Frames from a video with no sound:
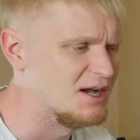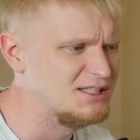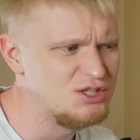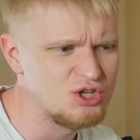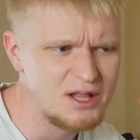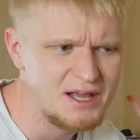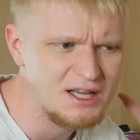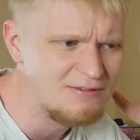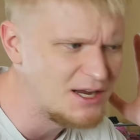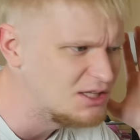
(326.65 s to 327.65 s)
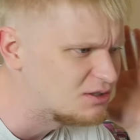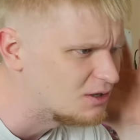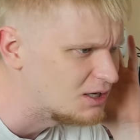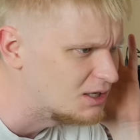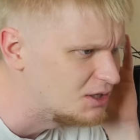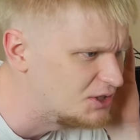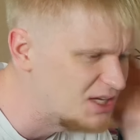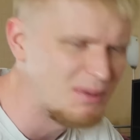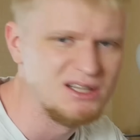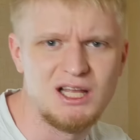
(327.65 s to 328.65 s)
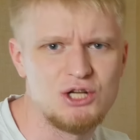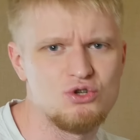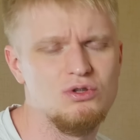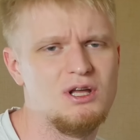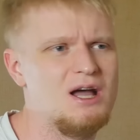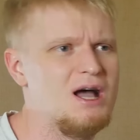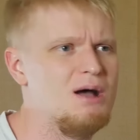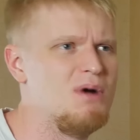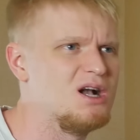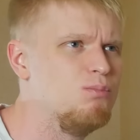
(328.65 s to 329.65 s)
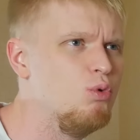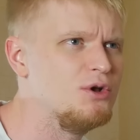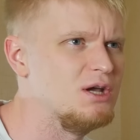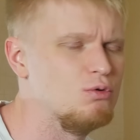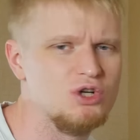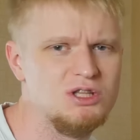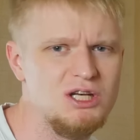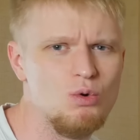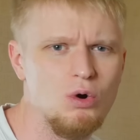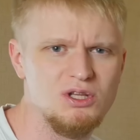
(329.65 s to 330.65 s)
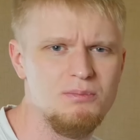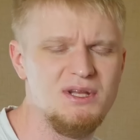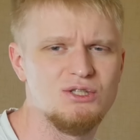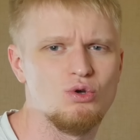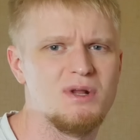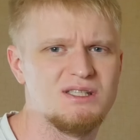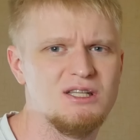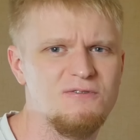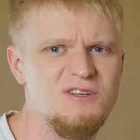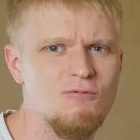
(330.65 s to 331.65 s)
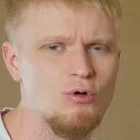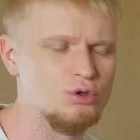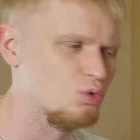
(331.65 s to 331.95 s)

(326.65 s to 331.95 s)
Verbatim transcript: Один человек говорит, я монтажу на макбуке уже три года, бери 100% его.